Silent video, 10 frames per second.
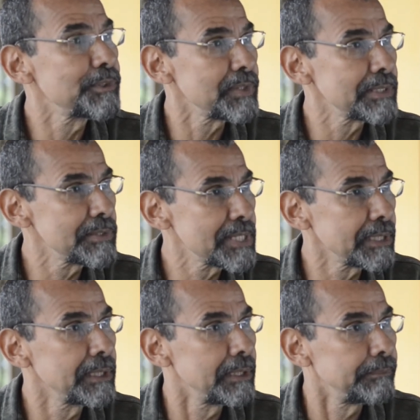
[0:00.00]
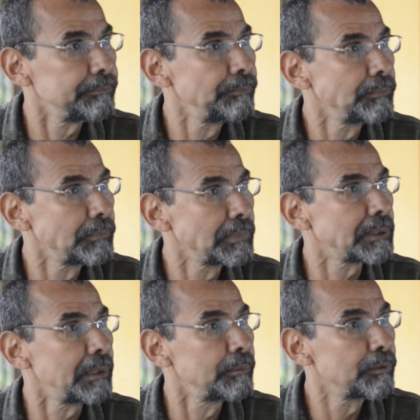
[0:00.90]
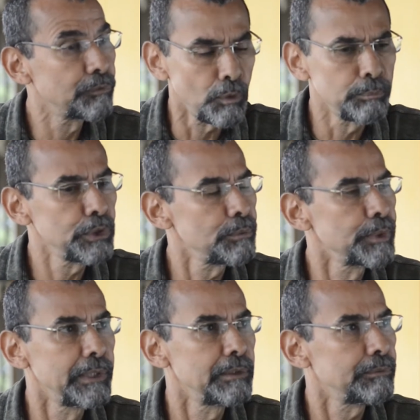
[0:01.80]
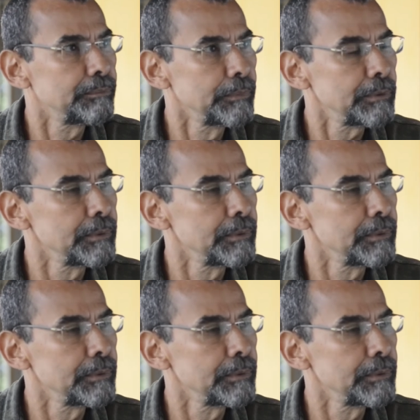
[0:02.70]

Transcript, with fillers: fazer um CD. Ficou muito bonito, muito